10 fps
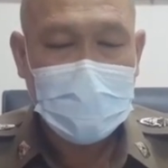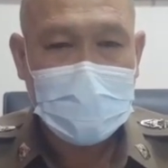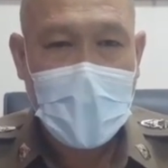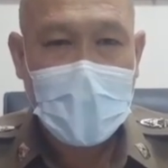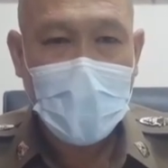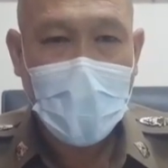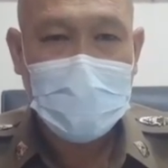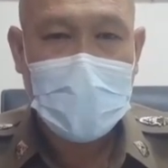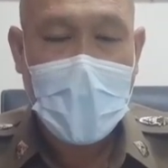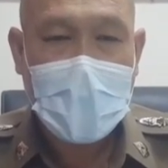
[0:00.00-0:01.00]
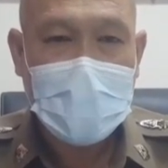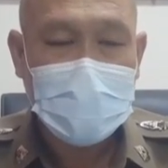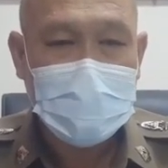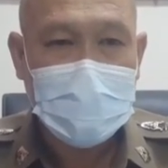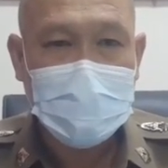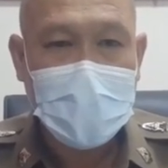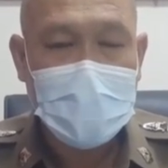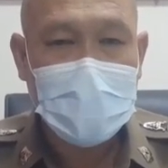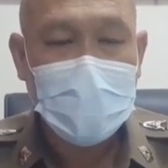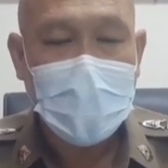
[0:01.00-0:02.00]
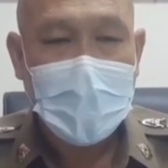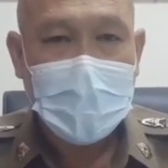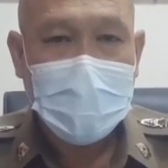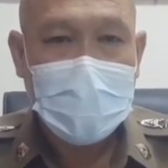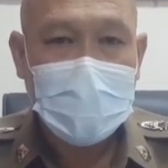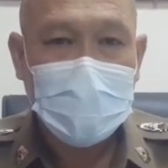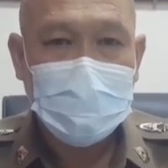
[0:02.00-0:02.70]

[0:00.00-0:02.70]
เทศกาลออกพรรษานะซึ่งเป็นเป็น